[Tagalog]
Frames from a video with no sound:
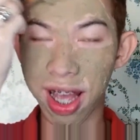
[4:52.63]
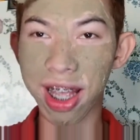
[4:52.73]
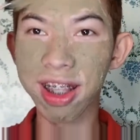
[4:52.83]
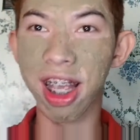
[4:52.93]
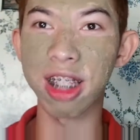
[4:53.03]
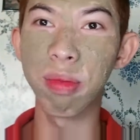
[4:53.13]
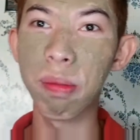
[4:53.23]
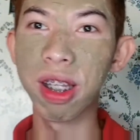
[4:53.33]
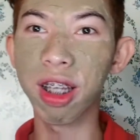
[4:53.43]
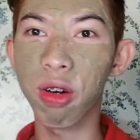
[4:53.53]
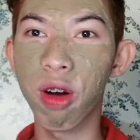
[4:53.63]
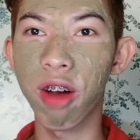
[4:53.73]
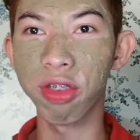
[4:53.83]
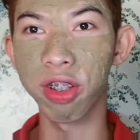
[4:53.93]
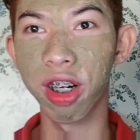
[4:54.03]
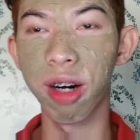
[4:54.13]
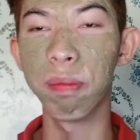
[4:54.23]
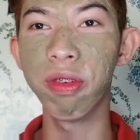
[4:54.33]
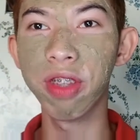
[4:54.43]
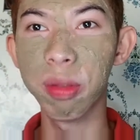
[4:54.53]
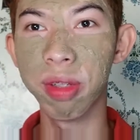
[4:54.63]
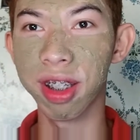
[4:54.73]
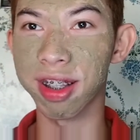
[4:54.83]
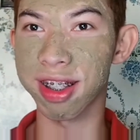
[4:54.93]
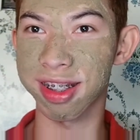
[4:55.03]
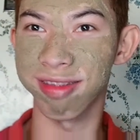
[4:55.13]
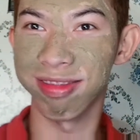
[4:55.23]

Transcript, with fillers: And guys, babalik ako after 15 minutes.